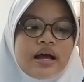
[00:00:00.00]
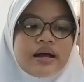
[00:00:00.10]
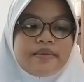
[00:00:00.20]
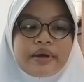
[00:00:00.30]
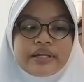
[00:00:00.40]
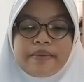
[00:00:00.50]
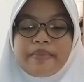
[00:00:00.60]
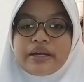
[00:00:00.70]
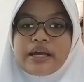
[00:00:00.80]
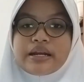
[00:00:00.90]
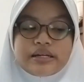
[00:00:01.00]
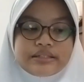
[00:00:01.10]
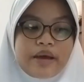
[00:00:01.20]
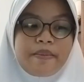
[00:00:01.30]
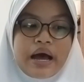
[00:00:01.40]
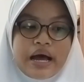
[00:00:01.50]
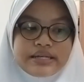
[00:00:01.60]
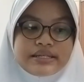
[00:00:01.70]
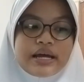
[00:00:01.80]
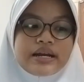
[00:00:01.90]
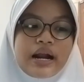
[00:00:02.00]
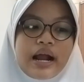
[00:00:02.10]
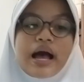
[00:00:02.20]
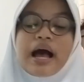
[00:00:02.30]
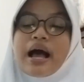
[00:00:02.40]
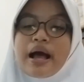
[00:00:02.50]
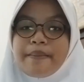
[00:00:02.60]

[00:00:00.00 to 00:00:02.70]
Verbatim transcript: Bagian-bagian yang saya bahas adalah A.